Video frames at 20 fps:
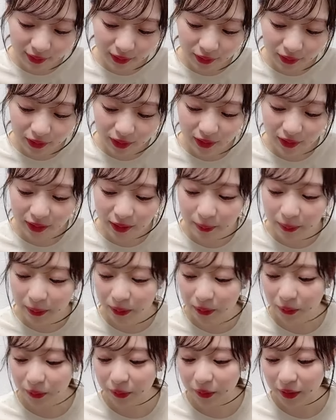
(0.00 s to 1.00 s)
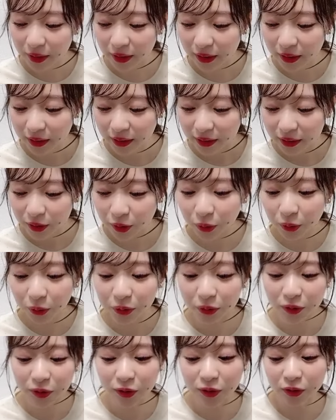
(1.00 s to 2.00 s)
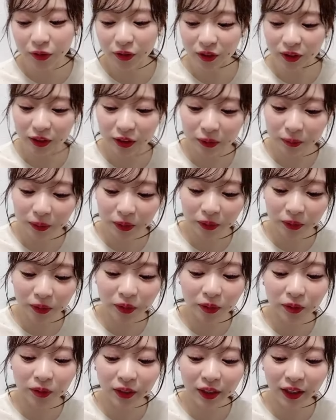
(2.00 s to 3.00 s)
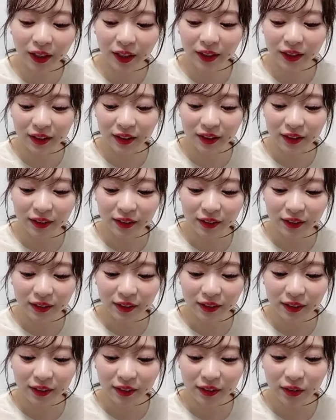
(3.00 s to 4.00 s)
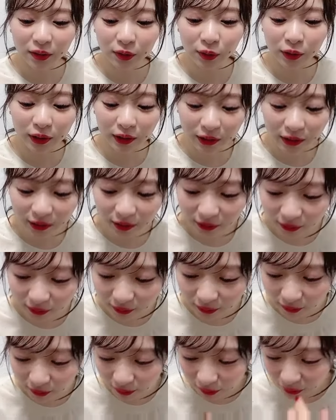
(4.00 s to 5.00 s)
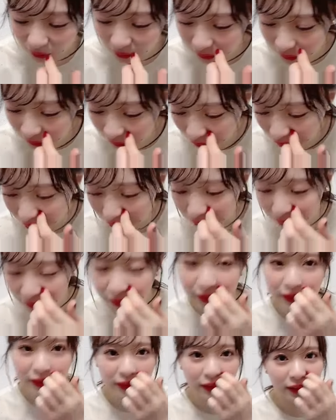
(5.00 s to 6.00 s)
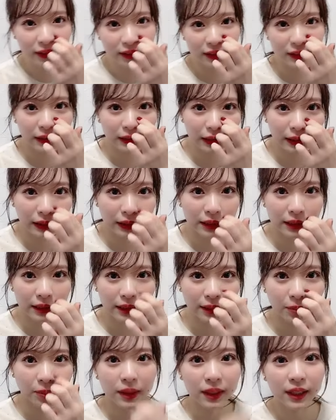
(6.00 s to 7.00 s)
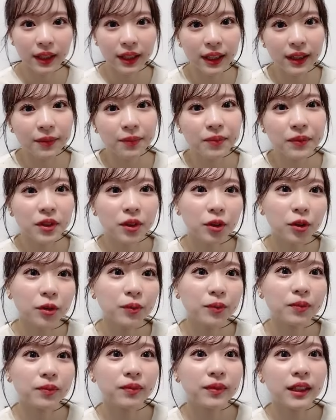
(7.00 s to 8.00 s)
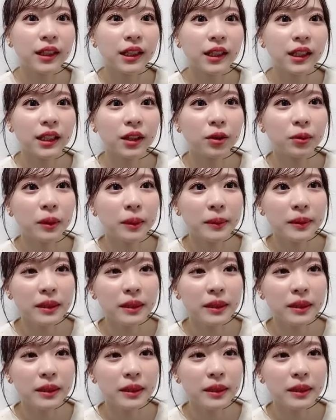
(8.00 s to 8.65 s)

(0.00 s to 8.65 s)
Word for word: ゆうちが喋るとちょっとクスッとしてしまうようなそれそれが大きいんじゃないですかやっぱりねそうだからあのま